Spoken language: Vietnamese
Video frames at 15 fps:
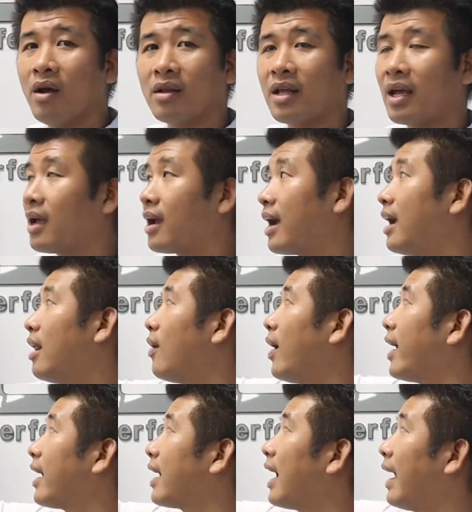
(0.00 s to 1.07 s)
thì cái
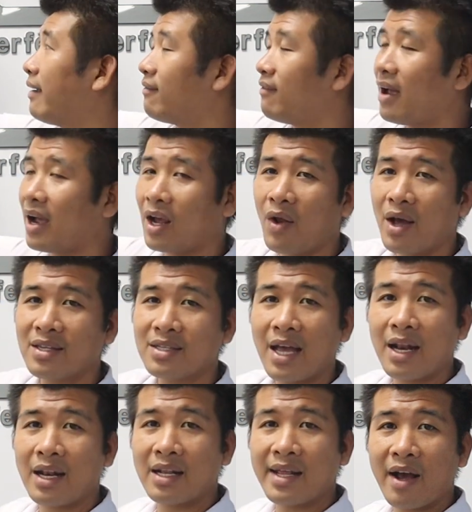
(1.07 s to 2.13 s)
loại gạch và cái loại
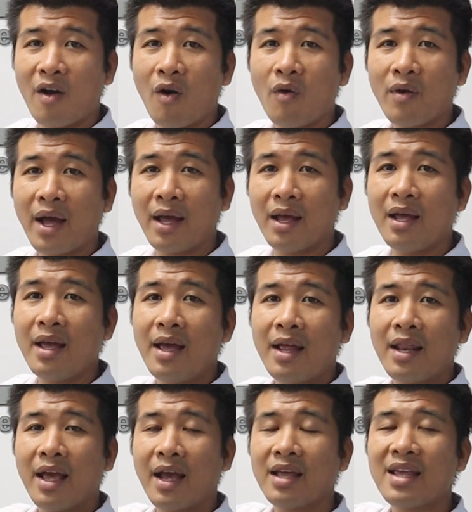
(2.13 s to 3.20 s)
sàn giả gỗ này
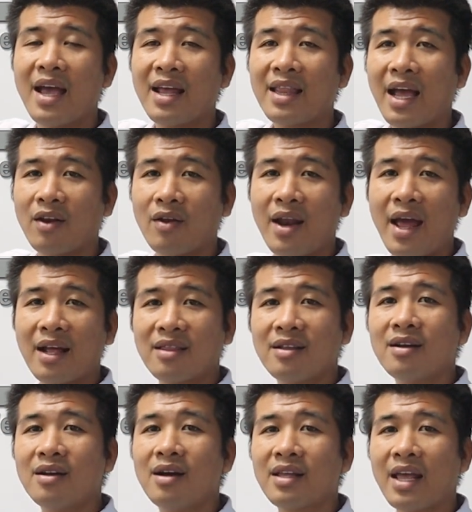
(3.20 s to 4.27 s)
thì cái giá thành nó đang
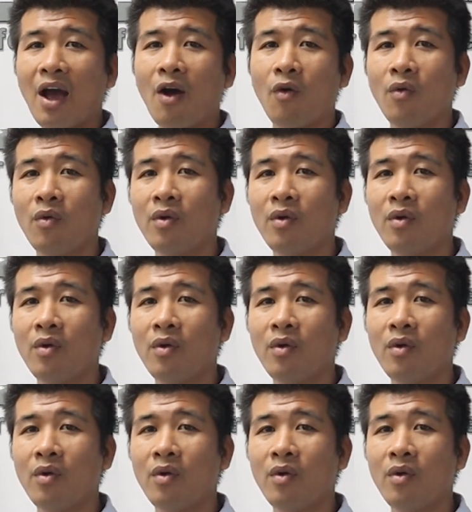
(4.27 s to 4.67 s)
tương đương nhau.